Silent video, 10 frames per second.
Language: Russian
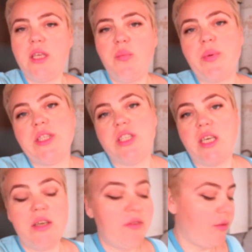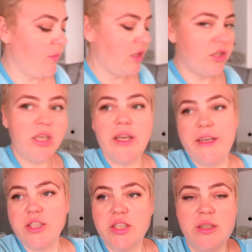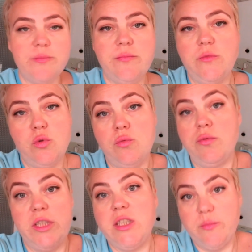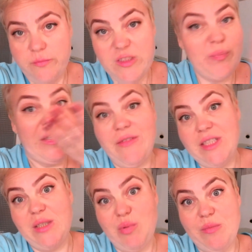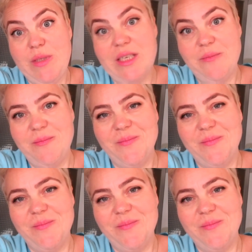и поджариваем наши орешки. Ну, с этим вы справитесь без меня.